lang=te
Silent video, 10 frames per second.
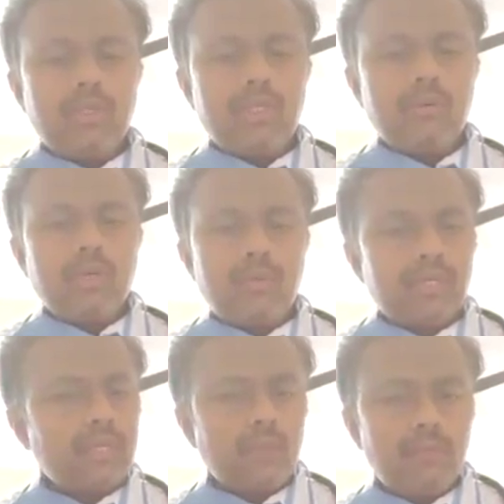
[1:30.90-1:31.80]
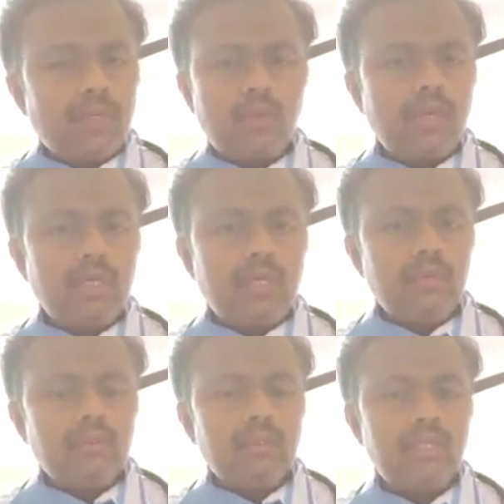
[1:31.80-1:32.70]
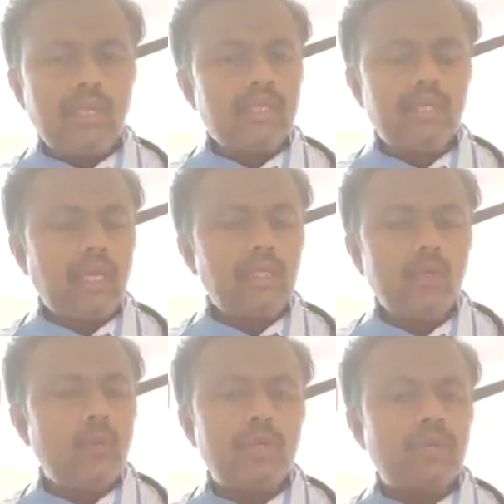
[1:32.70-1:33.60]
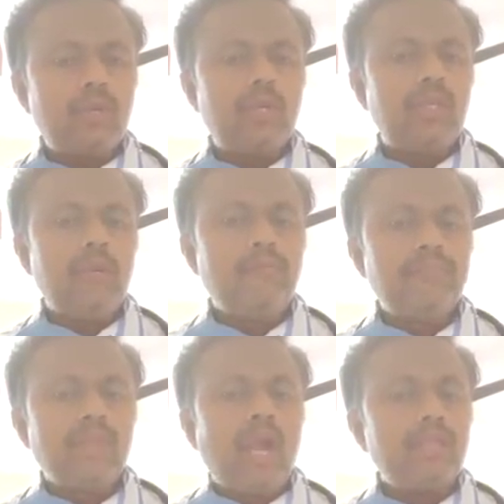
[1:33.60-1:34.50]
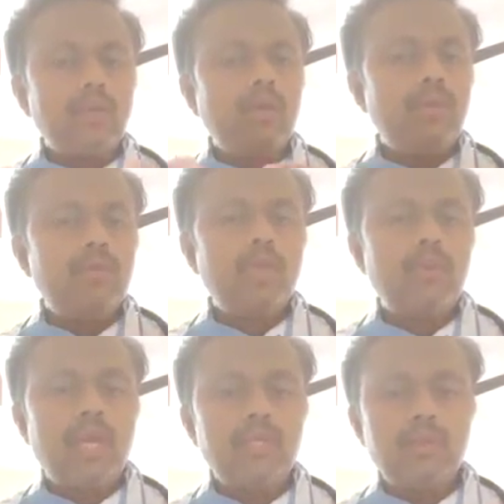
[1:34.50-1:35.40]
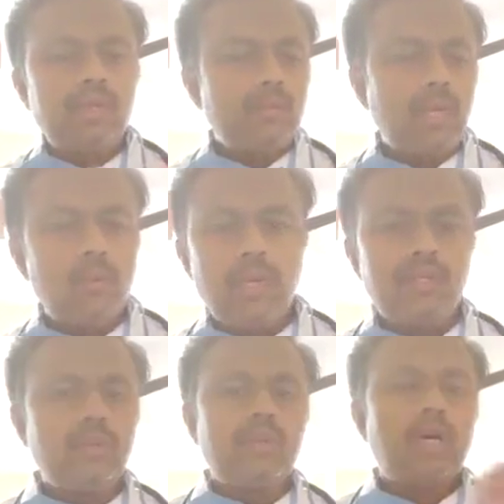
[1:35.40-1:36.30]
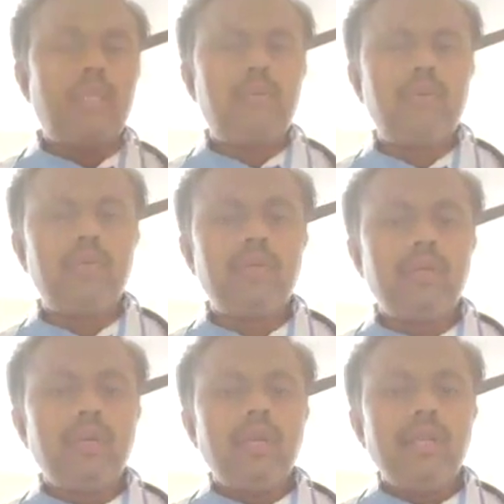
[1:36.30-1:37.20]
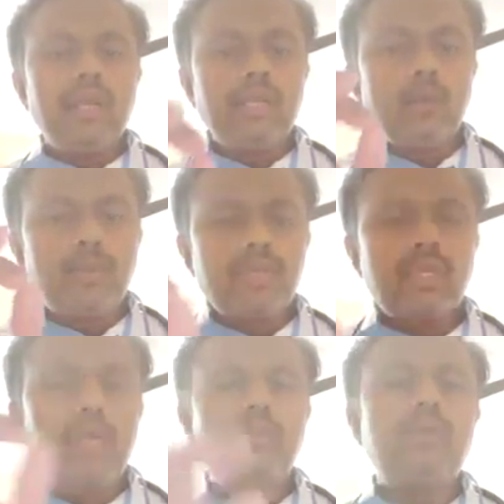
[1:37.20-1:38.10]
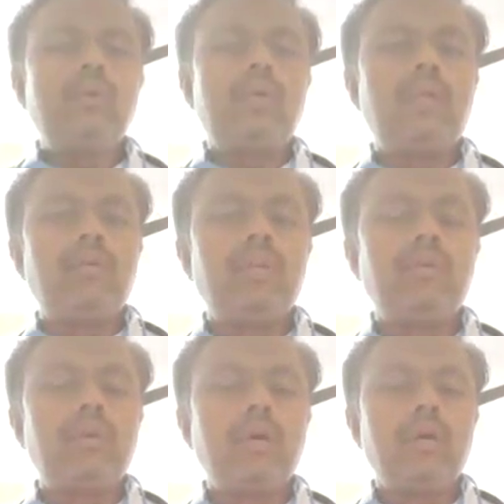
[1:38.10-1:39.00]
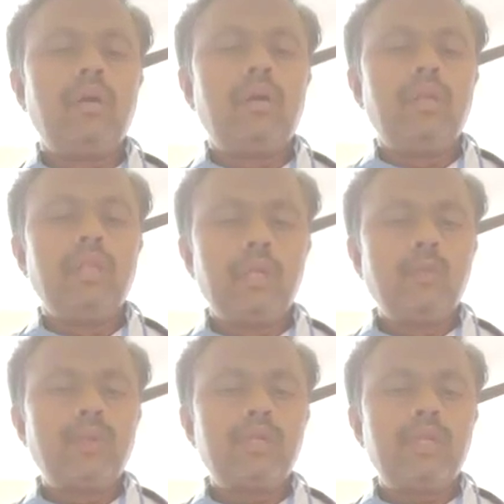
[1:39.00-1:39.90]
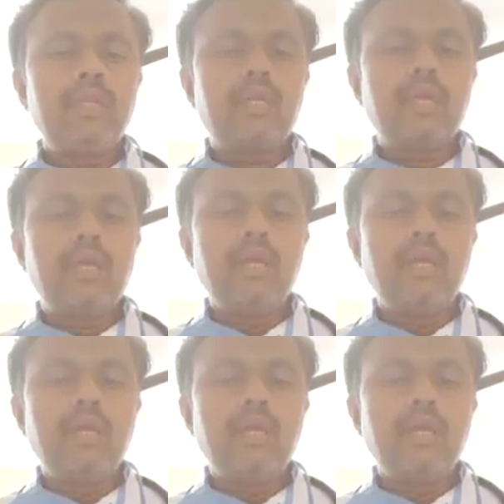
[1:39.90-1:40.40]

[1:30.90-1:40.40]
వచ్చినటువంటి పేషెంట్లను పెట్టుకోవాలి కదా సీరియస్ అయితే ఐసీయూలో పెట్టుకోవాలి కదా ఐసీయూలో పెట్టుకున్నప్పుడు ఐసీయూ అంటే మామూలు ఐసీయూలు కాదు అవి నెగిటివ్ ప్రెషర్ ఐసీయూ ఉండాలి అవి నేను కూడా నెగిటివ్ ప్రెజర్ ఏంటంటే